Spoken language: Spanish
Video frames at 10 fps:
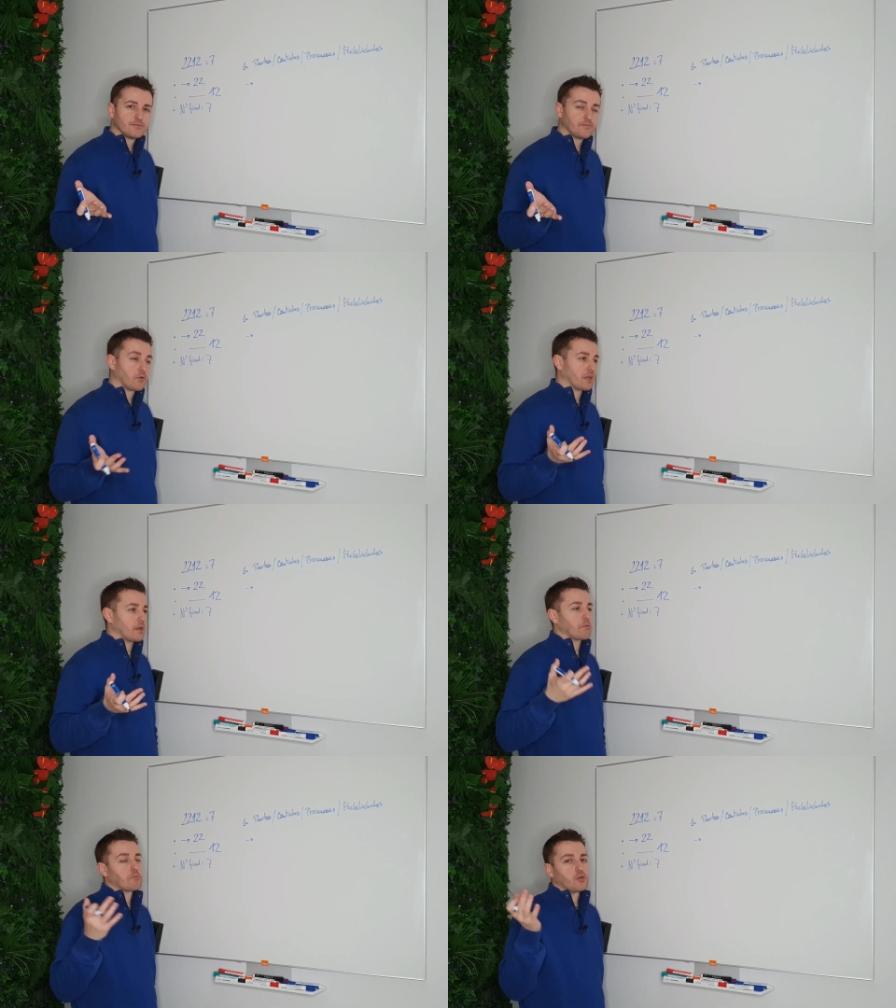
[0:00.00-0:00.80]
¿Mm?
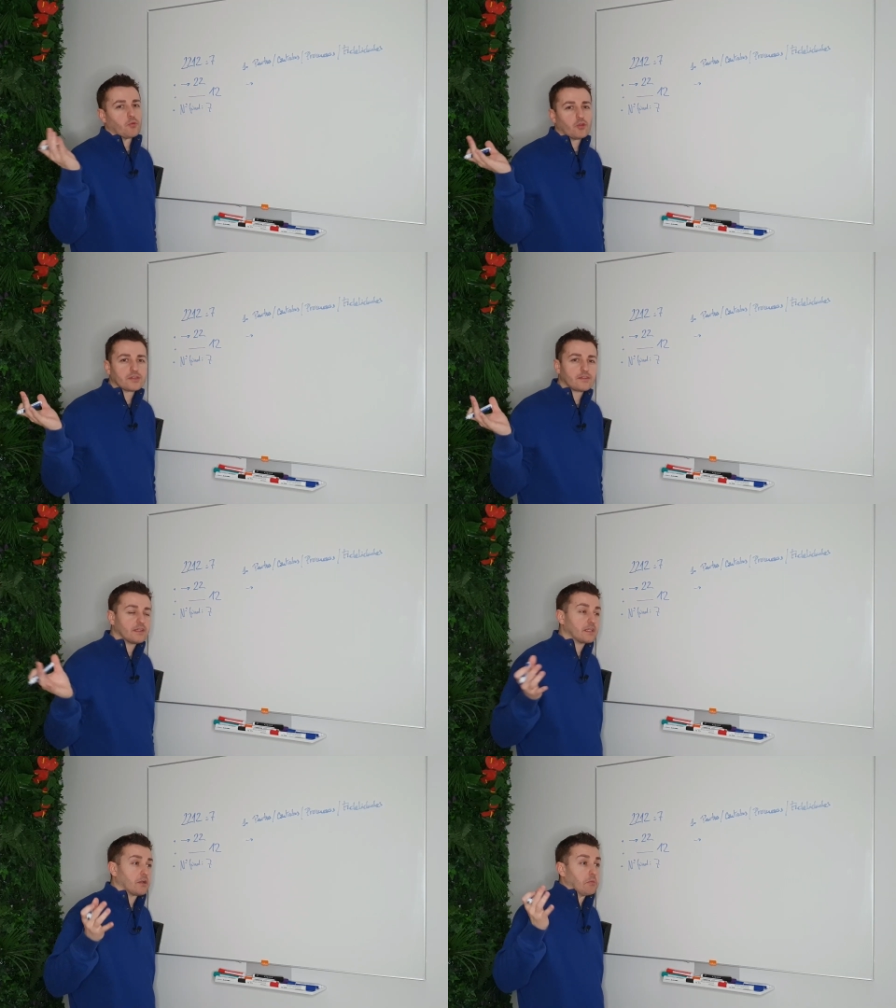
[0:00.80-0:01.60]
Porque yo puedo
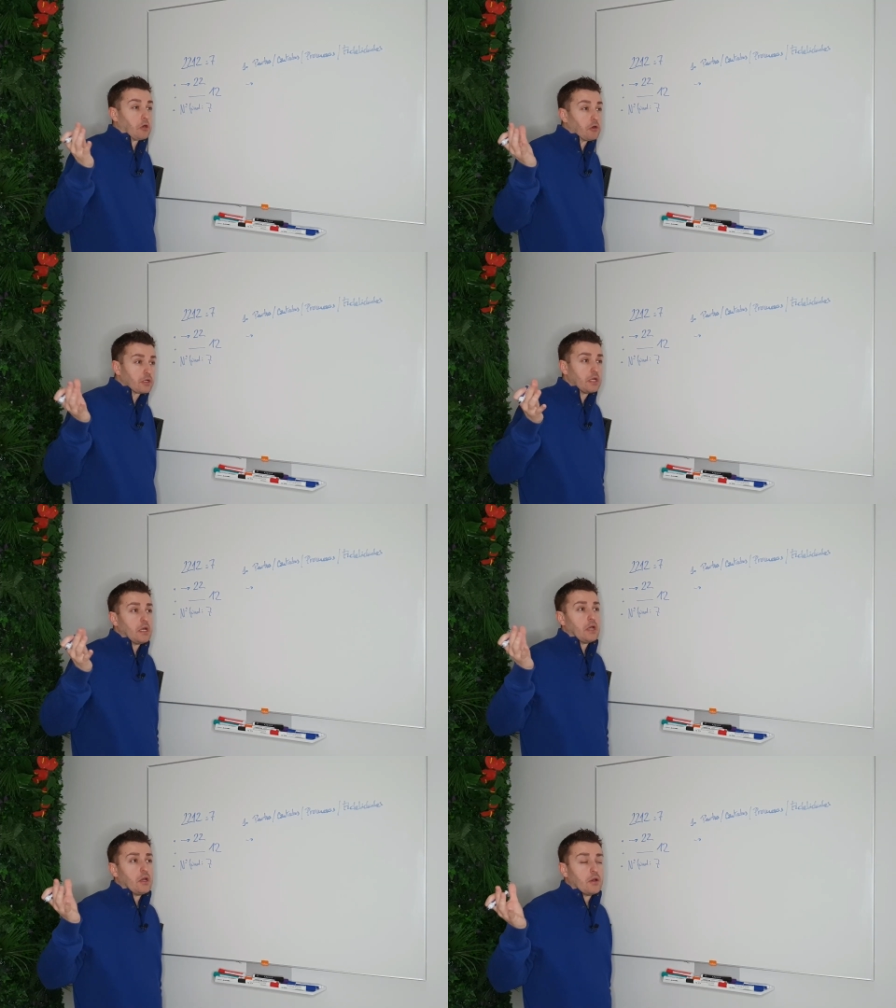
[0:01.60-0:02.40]
entender que a lo mejor,
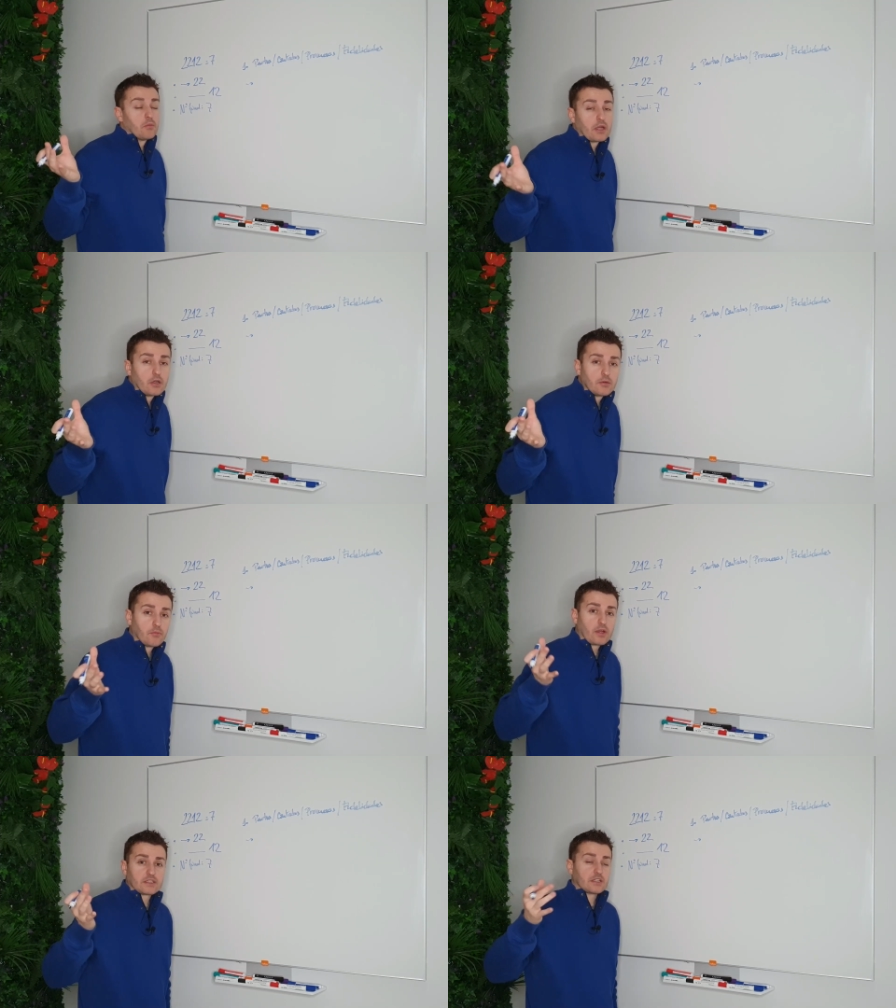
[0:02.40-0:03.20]
bueno,
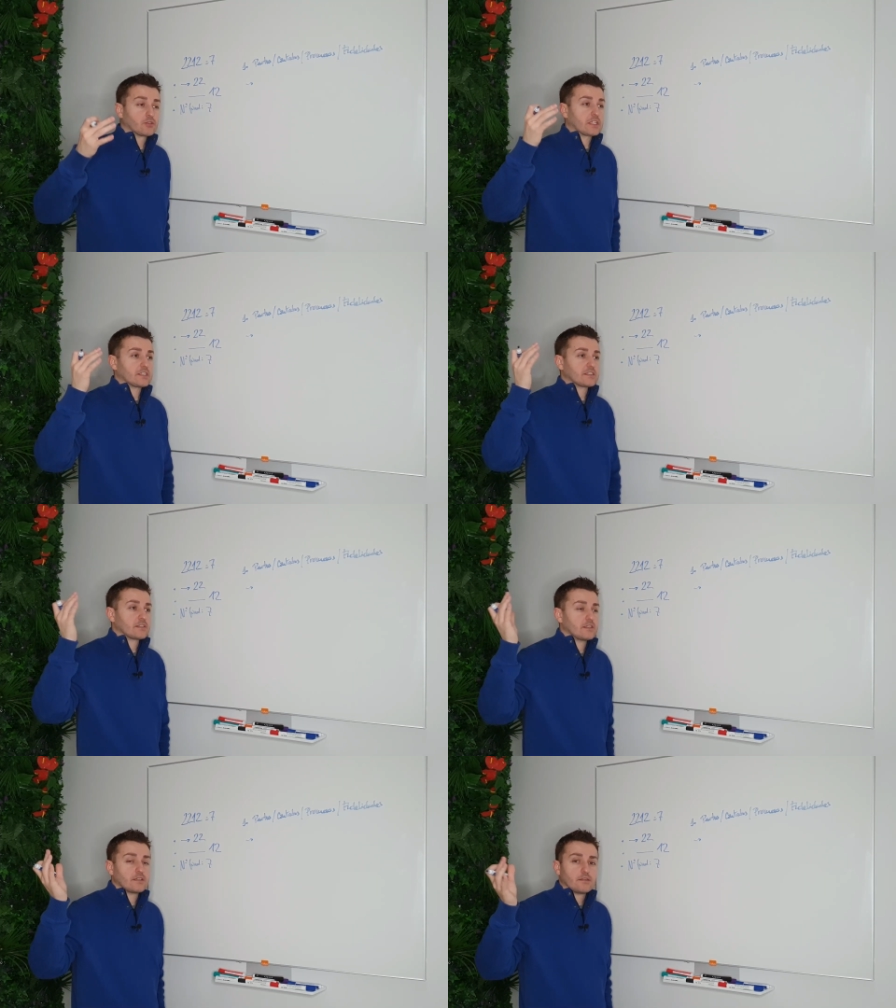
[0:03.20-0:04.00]
pues en
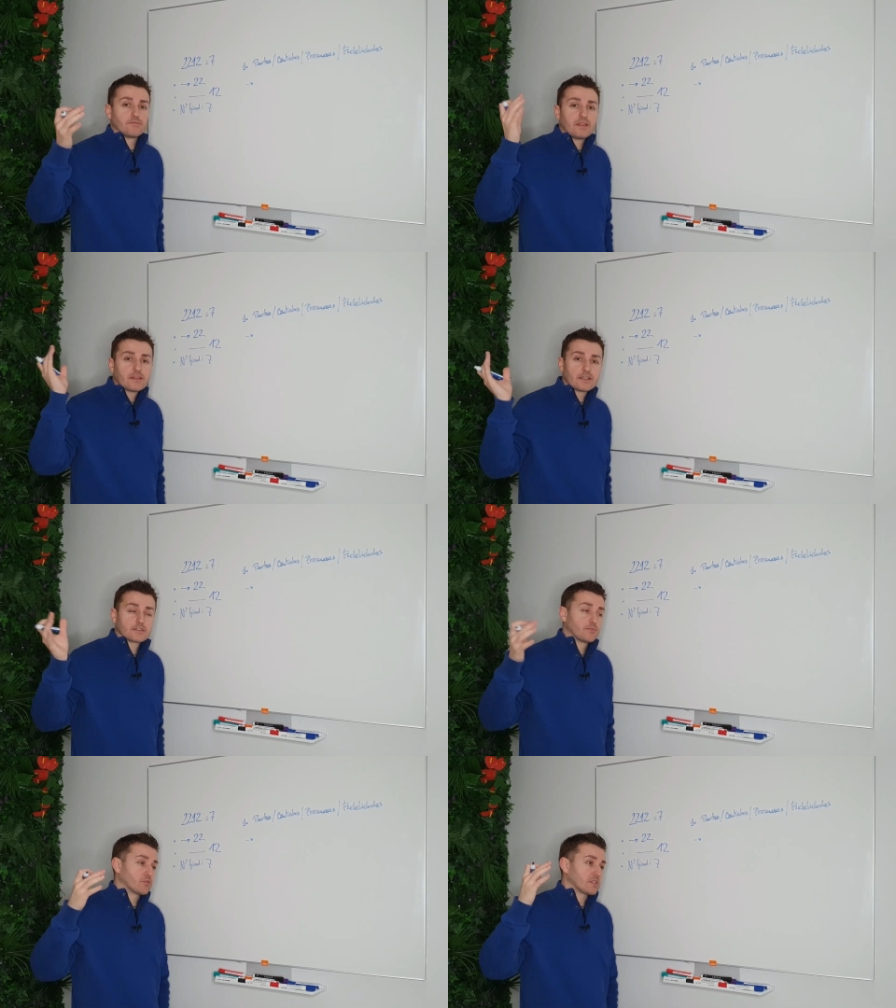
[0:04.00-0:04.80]
otras eh,
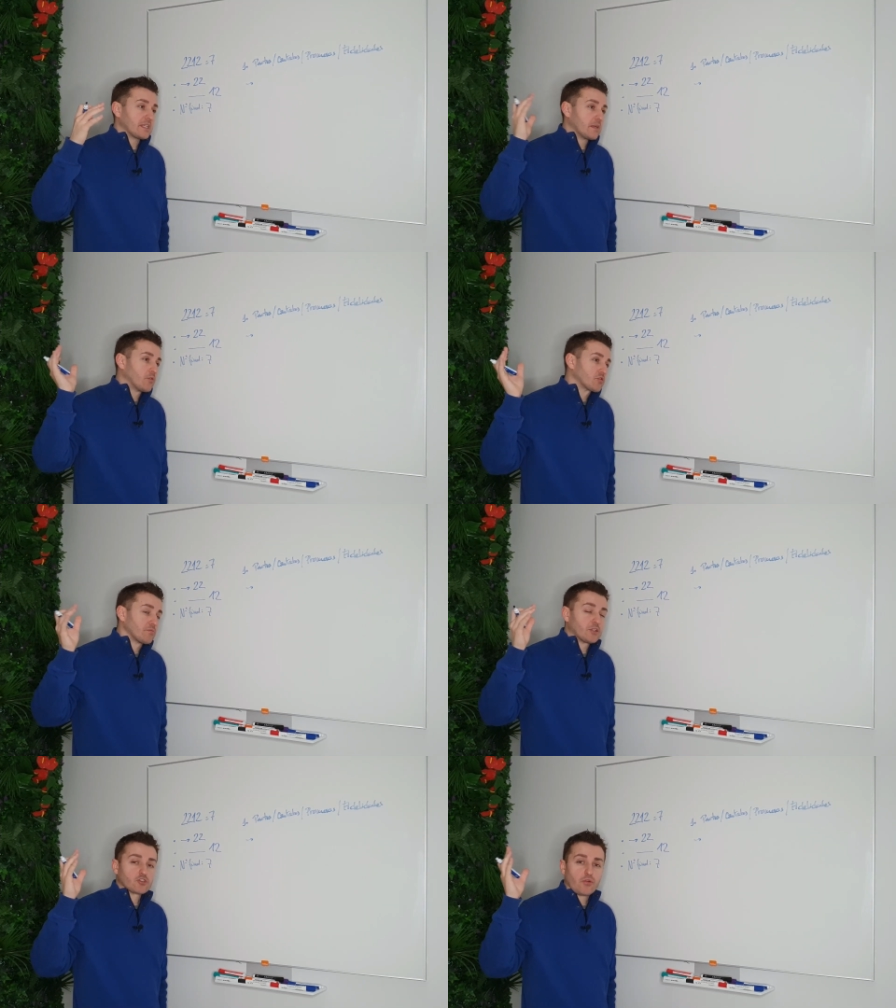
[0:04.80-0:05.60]
vidas pues
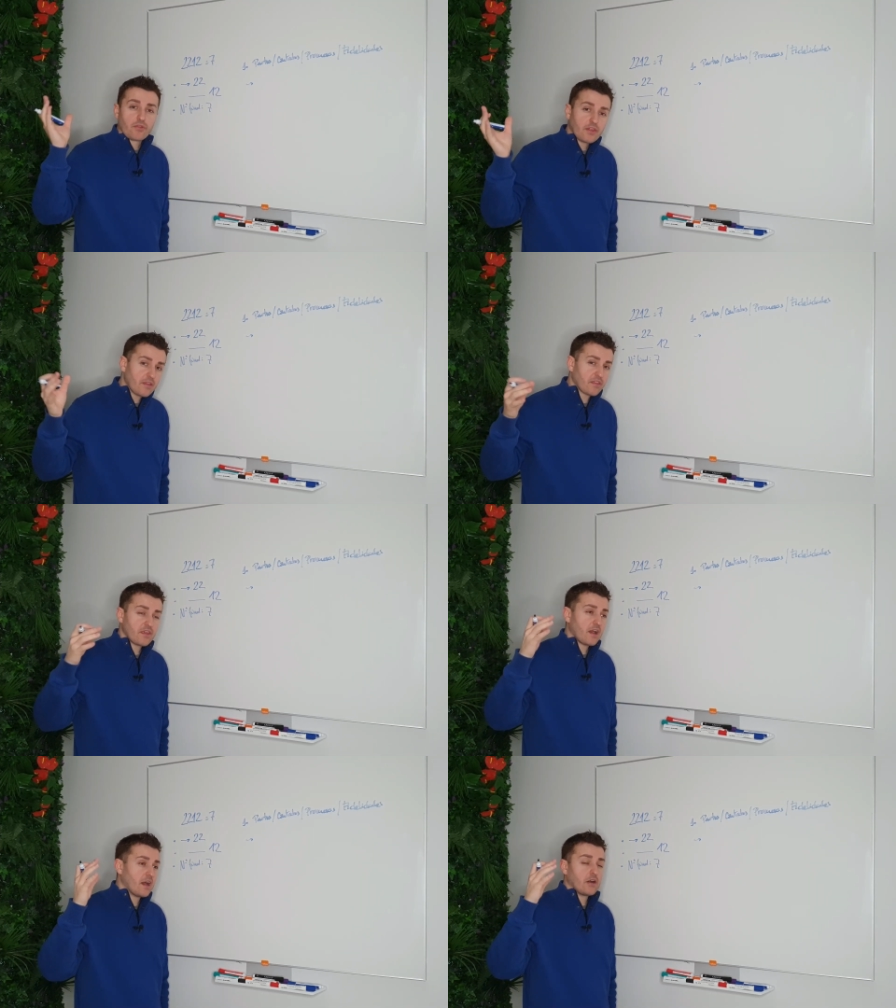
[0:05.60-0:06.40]
teníamos menos
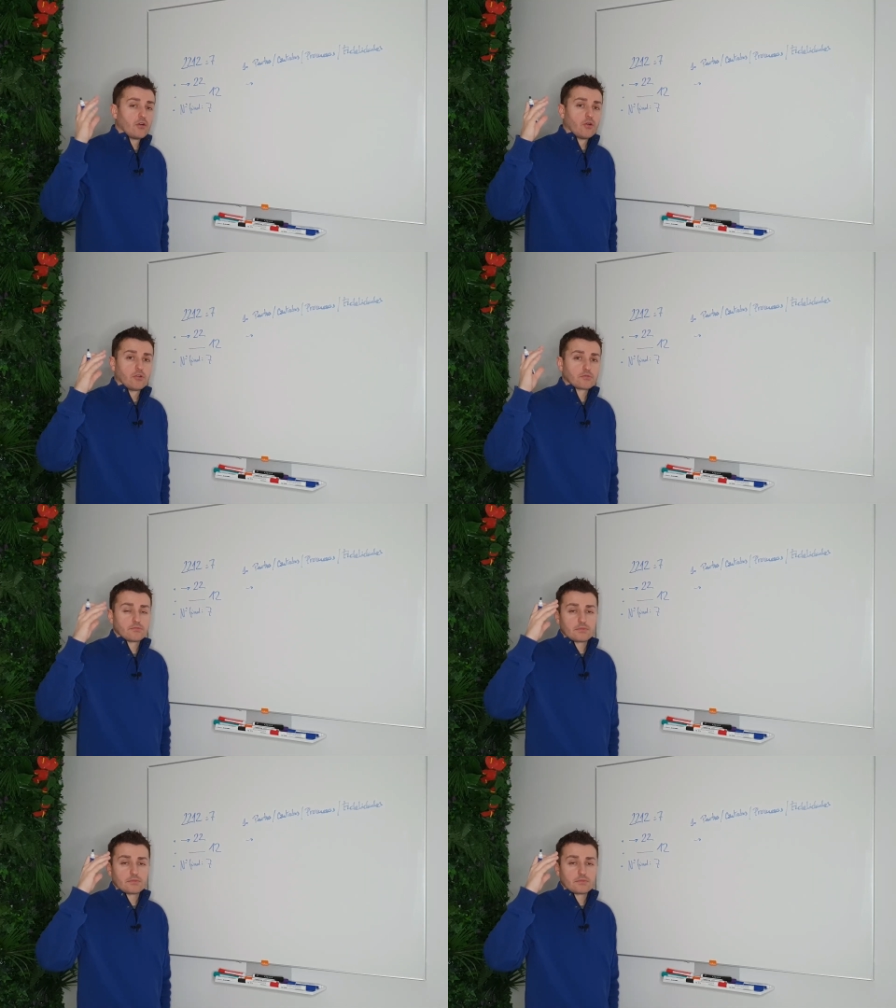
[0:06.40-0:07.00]
conciencia o